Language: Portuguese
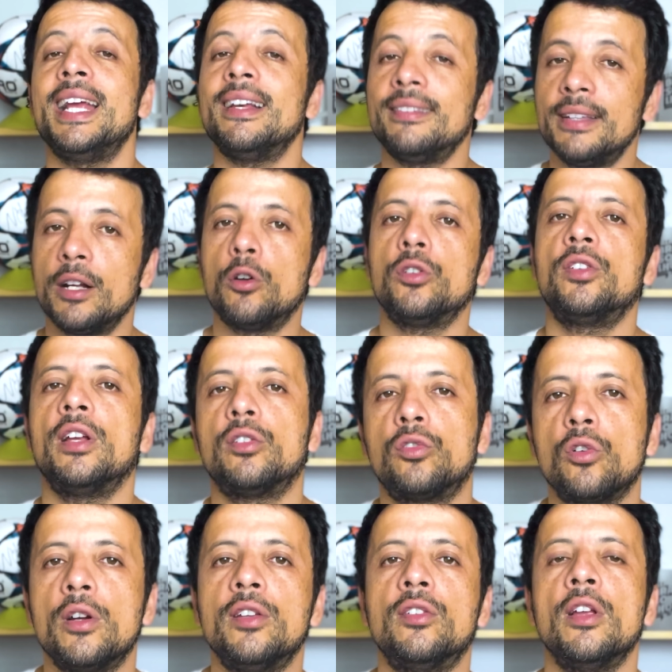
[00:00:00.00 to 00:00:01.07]
as
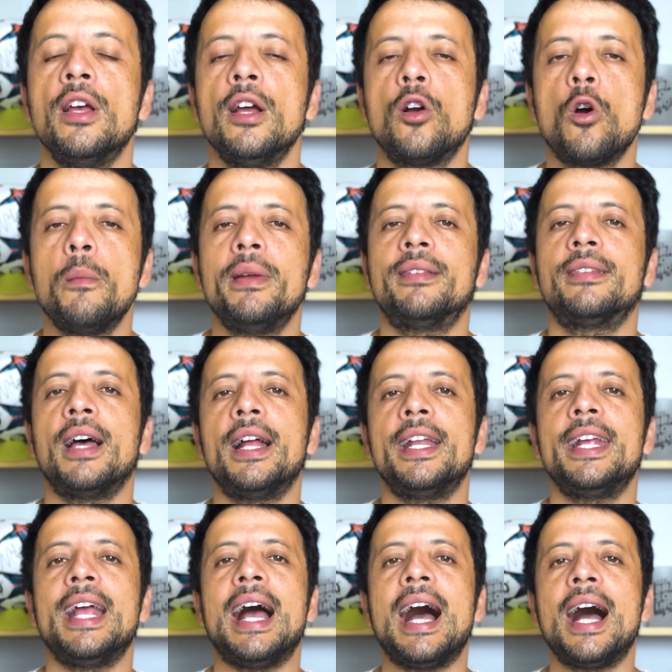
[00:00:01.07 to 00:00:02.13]
negociações
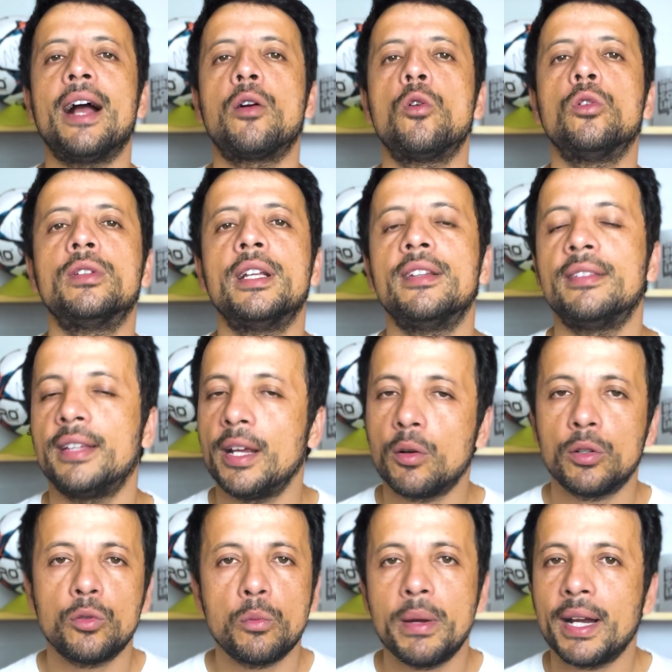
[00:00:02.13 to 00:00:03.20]
começarem a acontecer
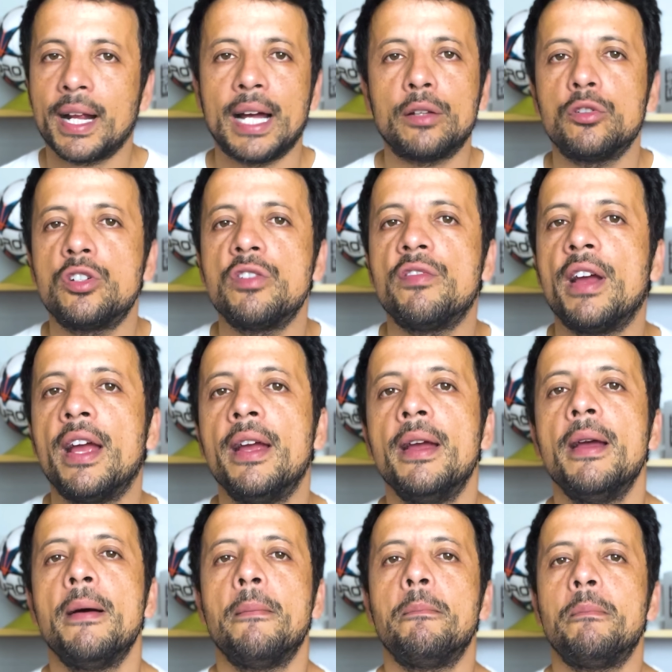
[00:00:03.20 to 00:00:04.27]
quando o mercado tiver
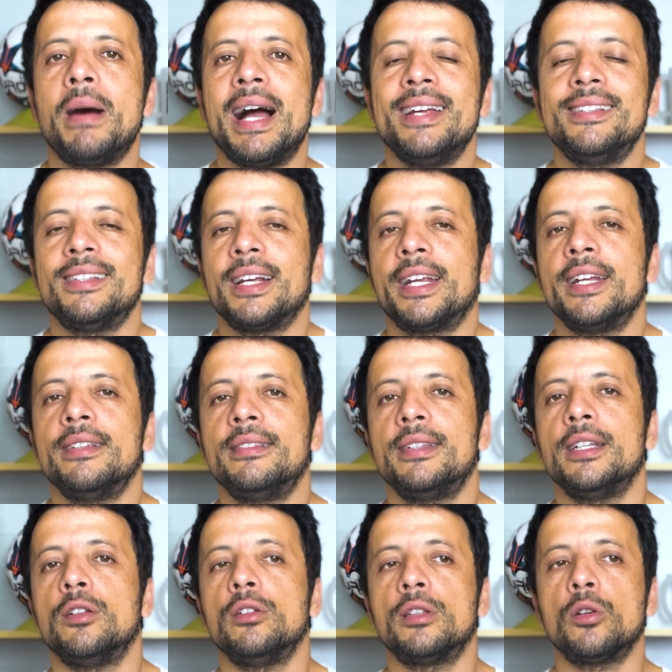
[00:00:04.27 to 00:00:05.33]
mais
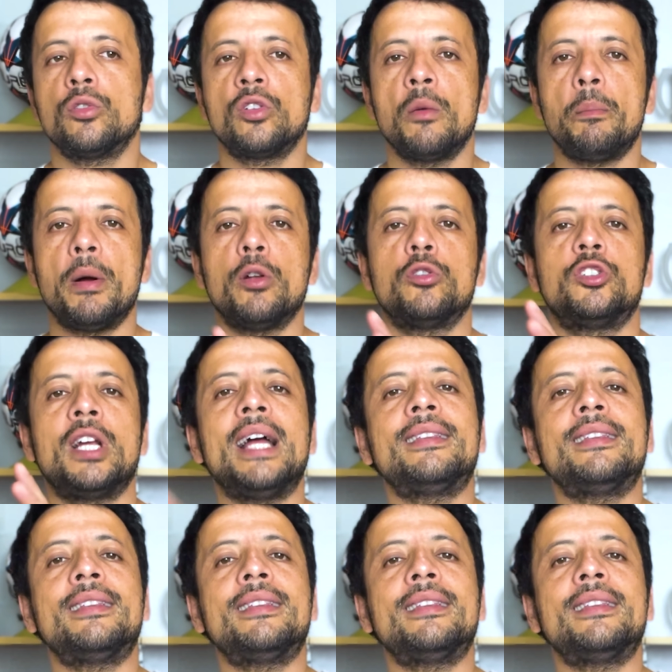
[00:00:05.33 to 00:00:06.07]
aquecido. Então, São Paulo já